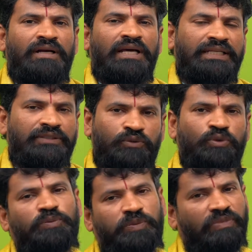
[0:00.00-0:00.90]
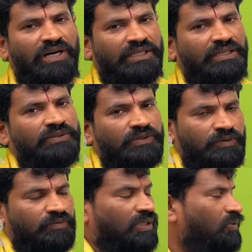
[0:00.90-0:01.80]
అలాగే తూర్పు భాగాలు
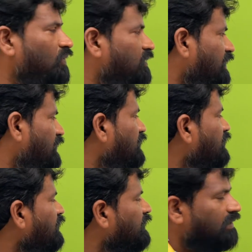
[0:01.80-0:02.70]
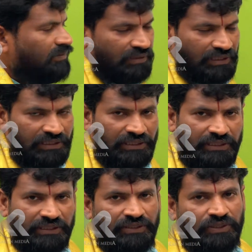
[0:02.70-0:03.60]
పనికొస్తాయి వీరికి
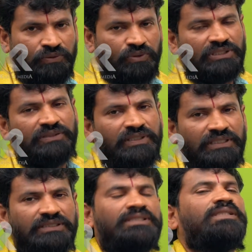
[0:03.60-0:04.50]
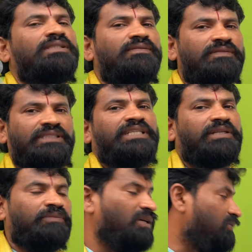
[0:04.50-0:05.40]
ఉత్తరం అనేది వ్యతిరేక
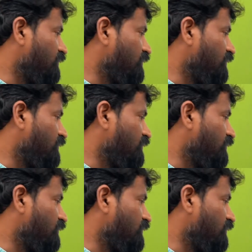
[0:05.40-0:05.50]
భావం